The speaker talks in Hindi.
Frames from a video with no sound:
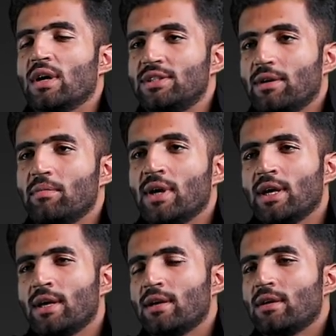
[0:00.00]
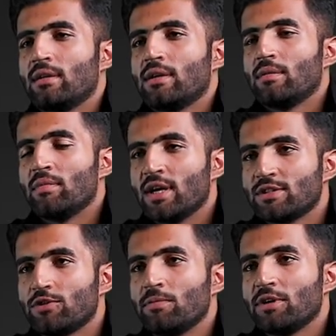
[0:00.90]
अच्छा मैं
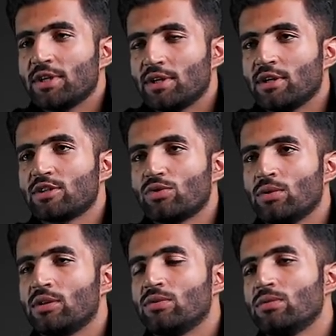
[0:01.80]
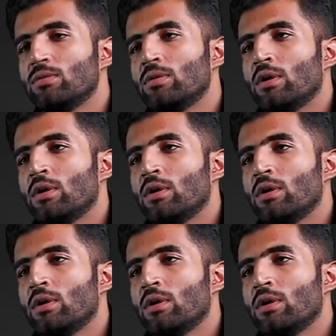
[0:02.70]
मैथ्स कम्युनिकेशन का स्टूडेंट हूँ